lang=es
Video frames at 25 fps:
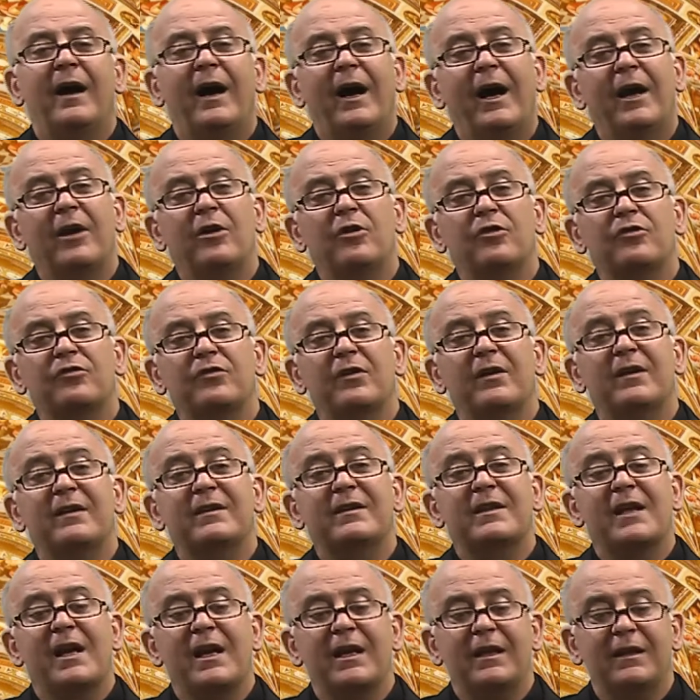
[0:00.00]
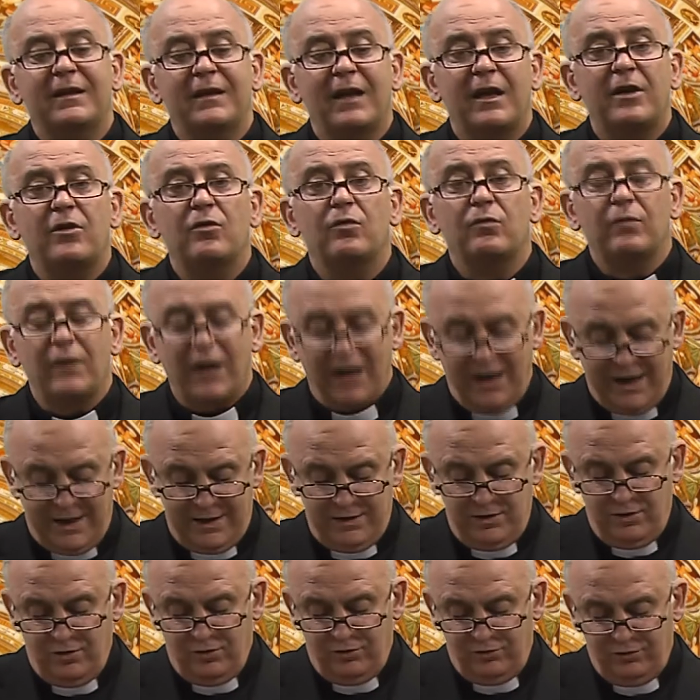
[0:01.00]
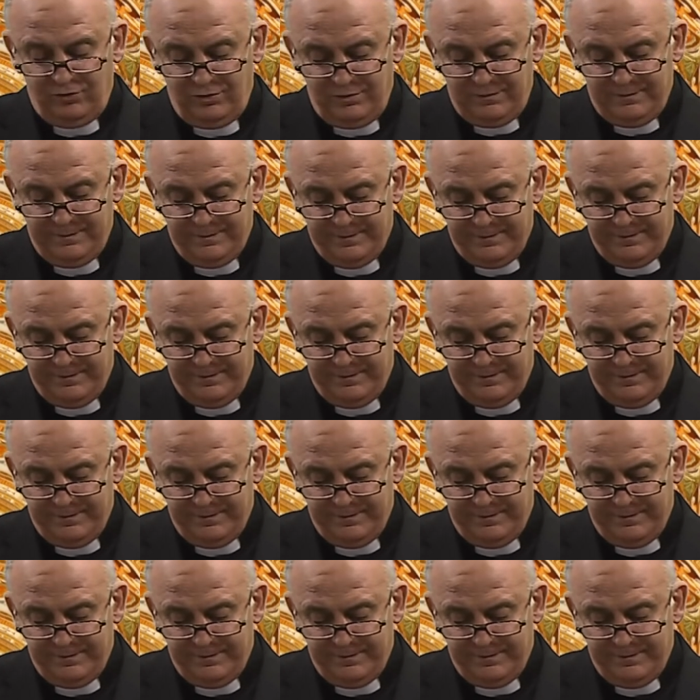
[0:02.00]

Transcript: a los 31 años.